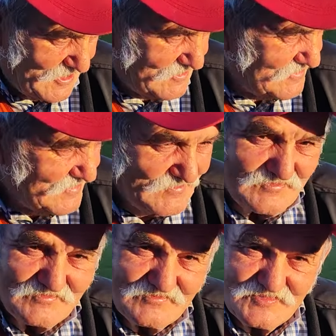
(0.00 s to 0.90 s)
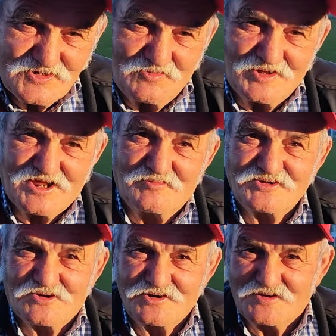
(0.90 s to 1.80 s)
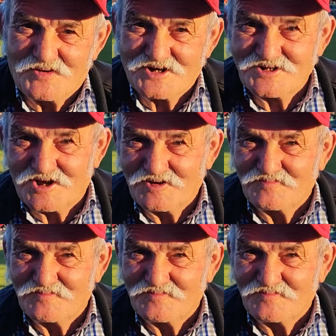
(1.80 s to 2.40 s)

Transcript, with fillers: Vale. Se lo mandas a mi sobrina para que se